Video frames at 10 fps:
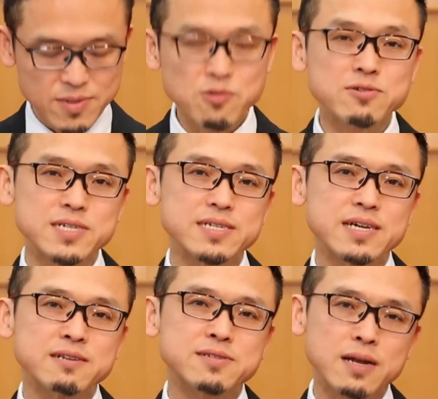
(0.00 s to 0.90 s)
当時
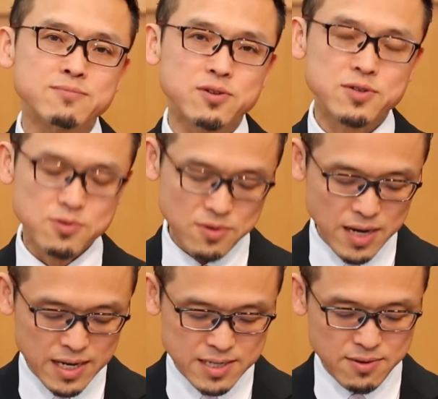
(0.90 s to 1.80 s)
エルサレムの教
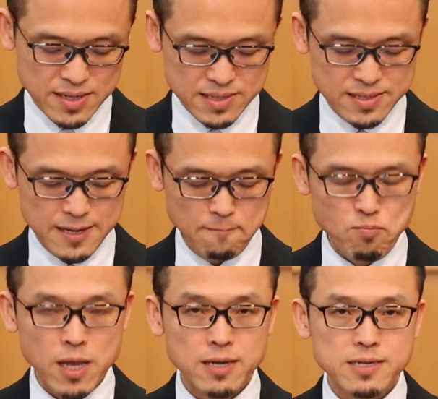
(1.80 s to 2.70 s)
会ではですね、
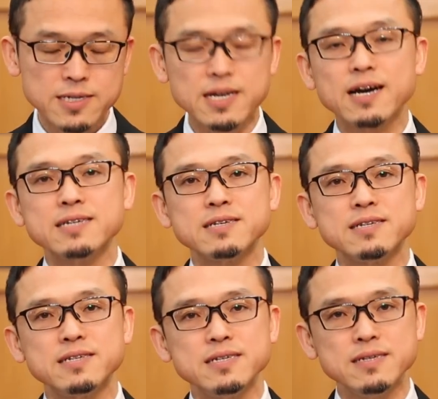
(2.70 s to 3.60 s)
社会
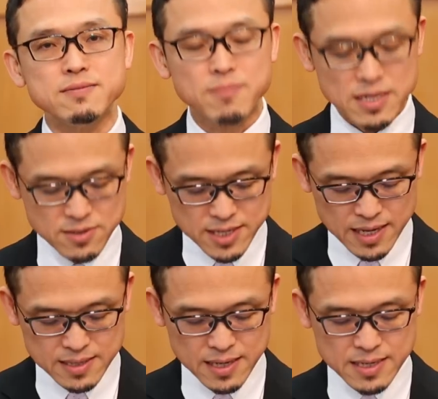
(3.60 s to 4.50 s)
的に貧し
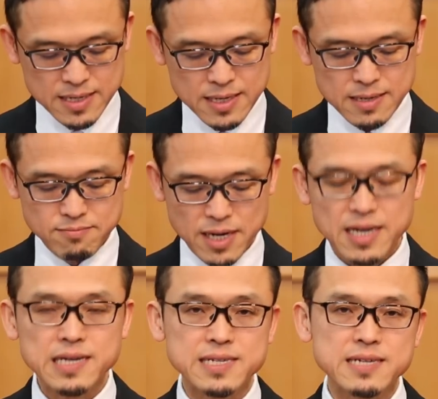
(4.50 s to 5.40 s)
かったり、
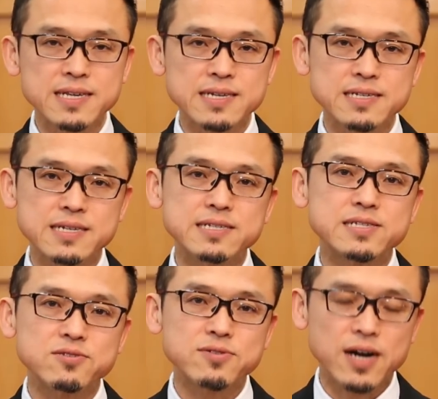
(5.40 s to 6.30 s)
経済的に
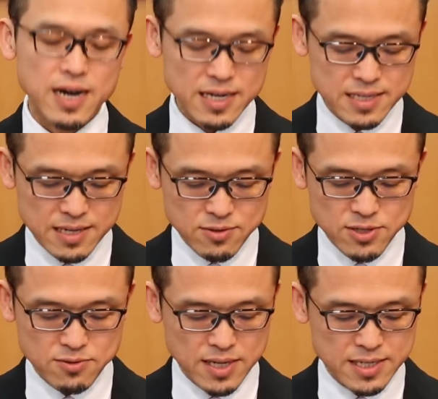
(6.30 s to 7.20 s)
必要を抱えている
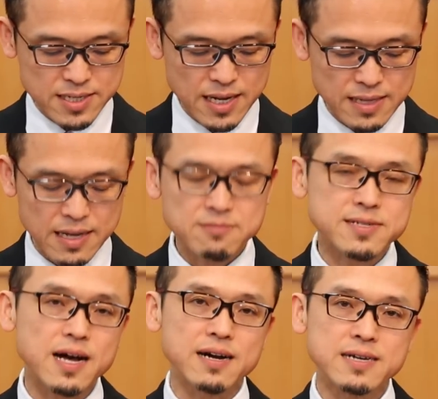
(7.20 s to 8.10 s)
人たちがたく
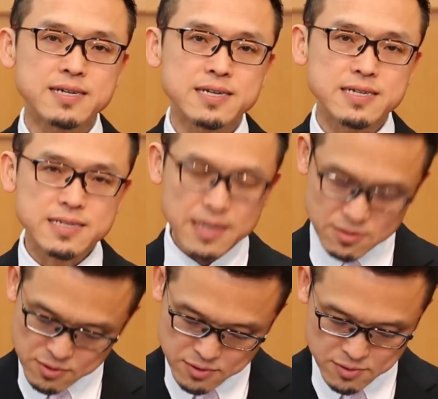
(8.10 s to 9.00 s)
さんいた
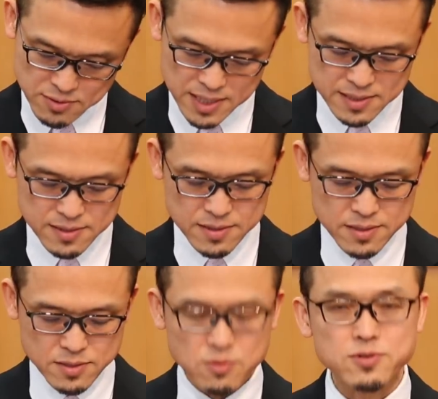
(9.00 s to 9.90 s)
ということです。
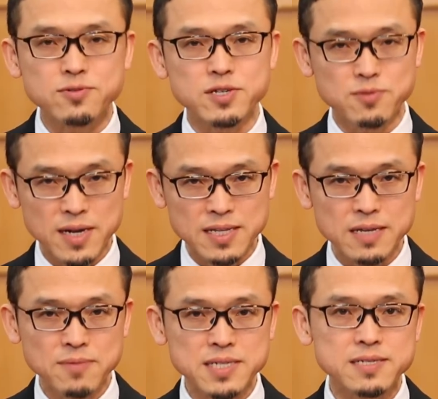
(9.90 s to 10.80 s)
そういうふうに言われて
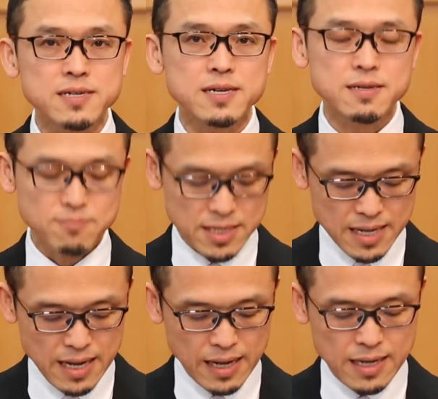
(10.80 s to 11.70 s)
います。ま
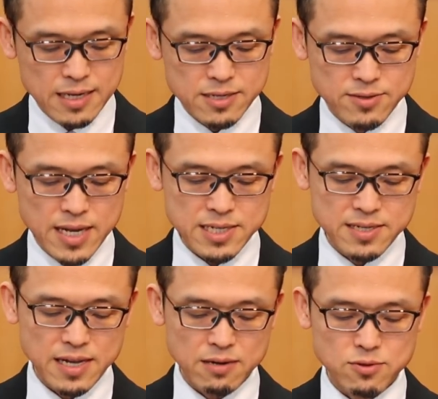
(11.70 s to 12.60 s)
た、ユダヤ
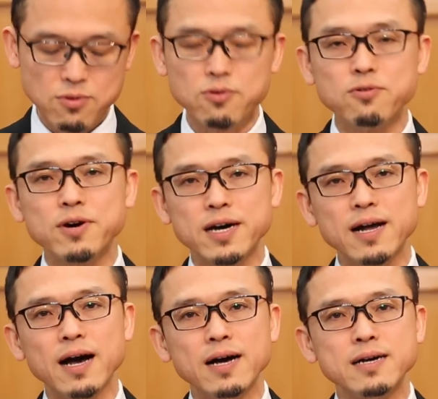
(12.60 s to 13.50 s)
人である同胞か
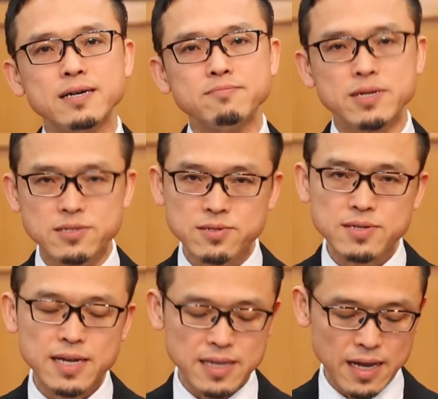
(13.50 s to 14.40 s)
ら
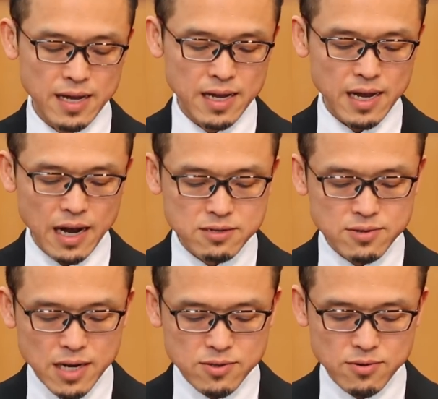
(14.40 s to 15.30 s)
続けて
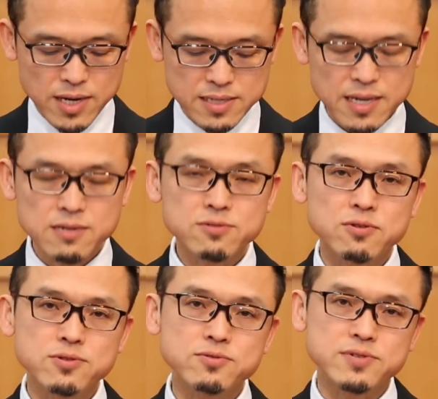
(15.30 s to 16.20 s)
迫害を受けている
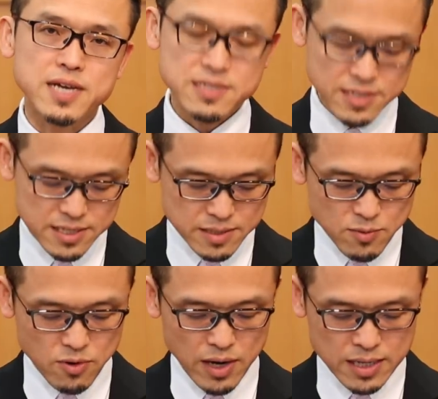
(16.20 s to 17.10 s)
という現実
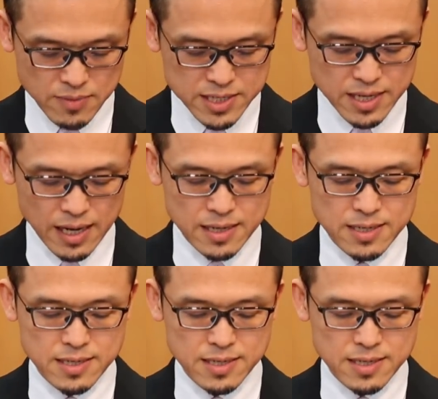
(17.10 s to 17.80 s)
もありました。